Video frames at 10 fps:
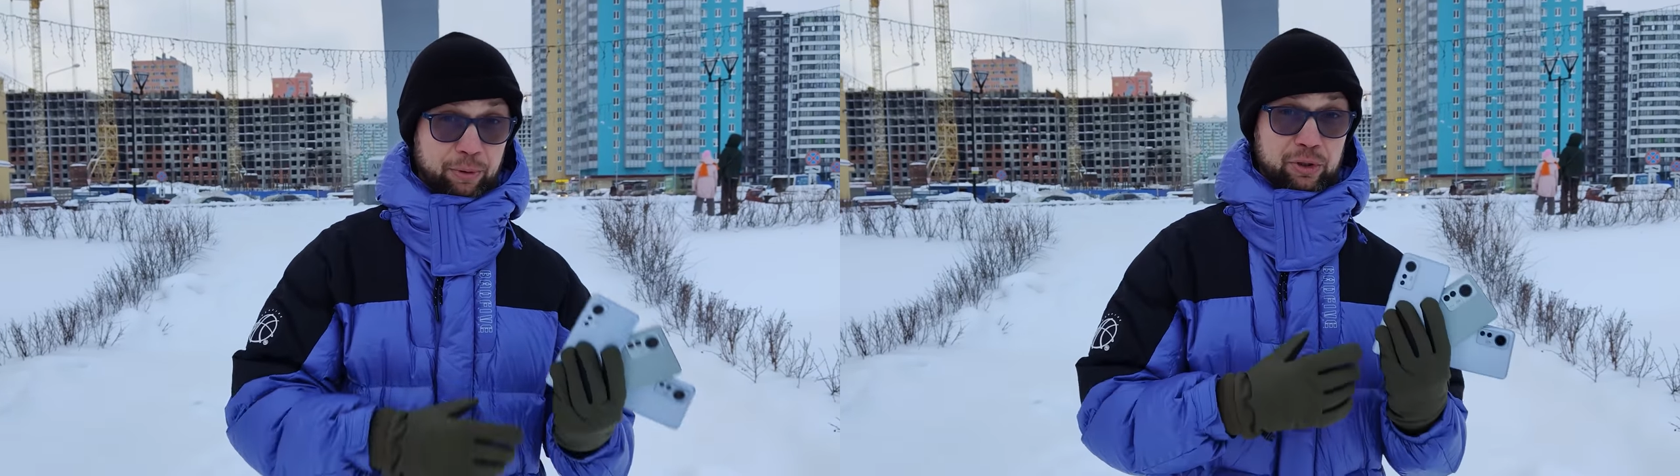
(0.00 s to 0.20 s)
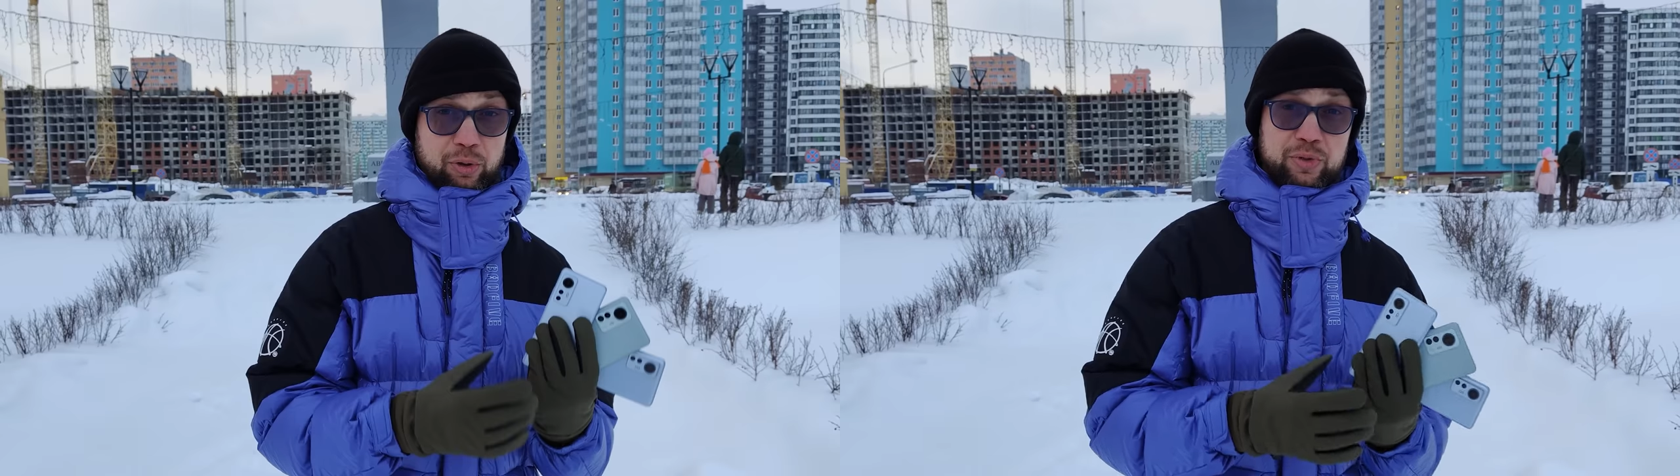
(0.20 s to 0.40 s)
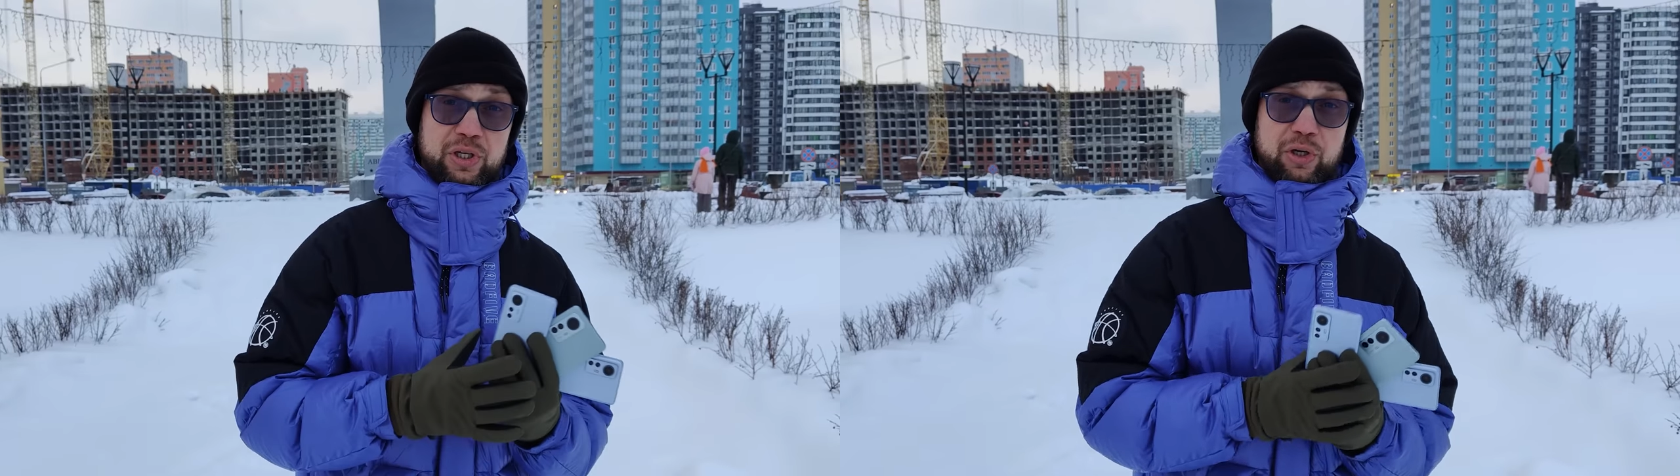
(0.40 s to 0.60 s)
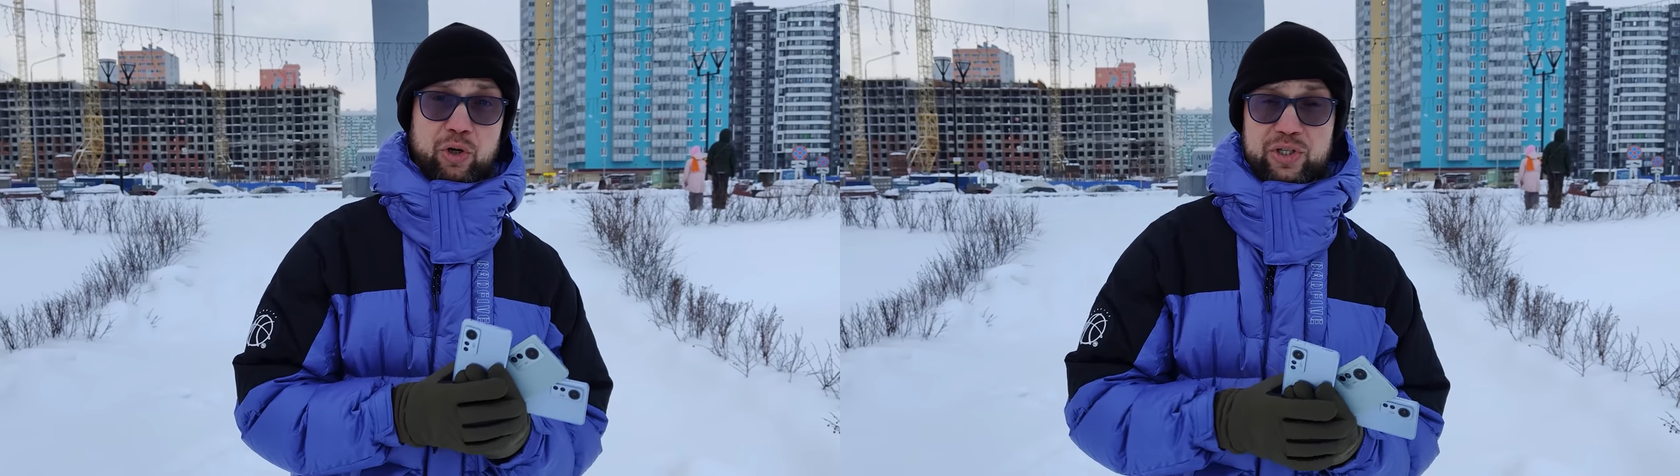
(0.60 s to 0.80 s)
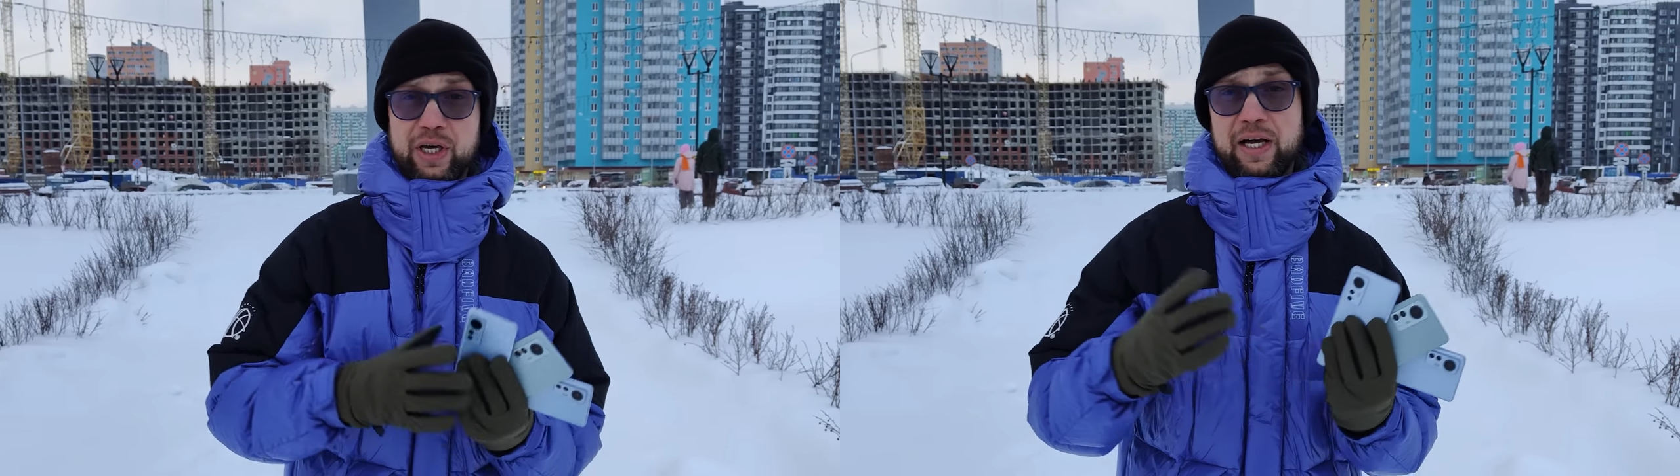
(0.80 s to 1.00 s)
при том
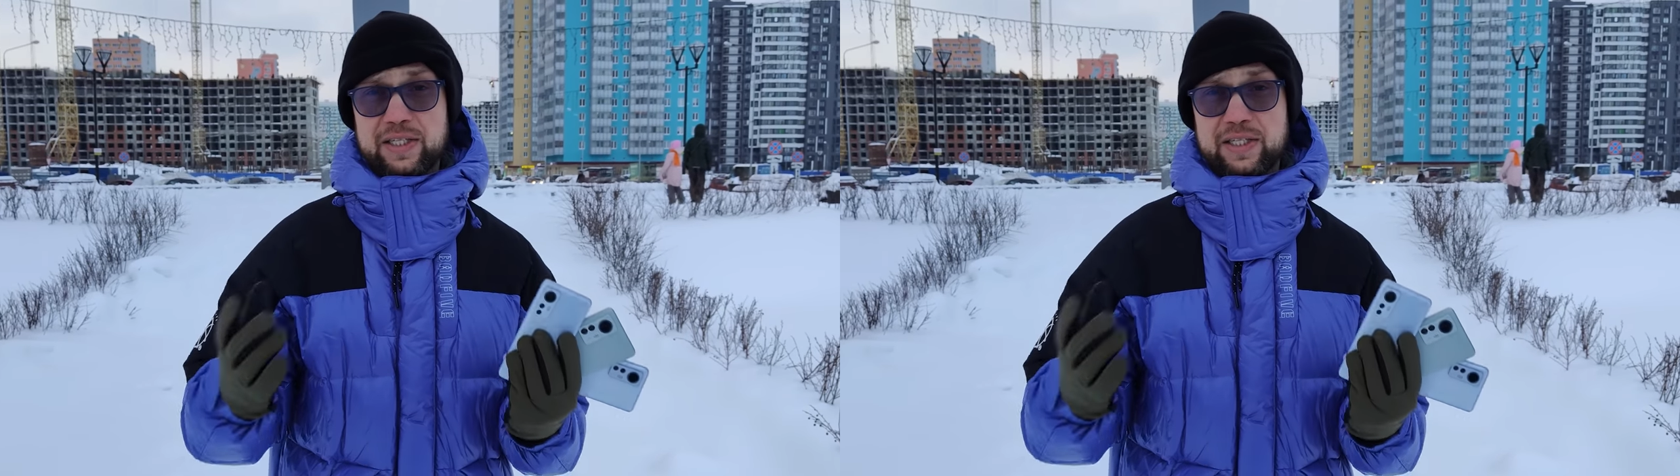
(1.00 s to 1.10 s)
серьезные,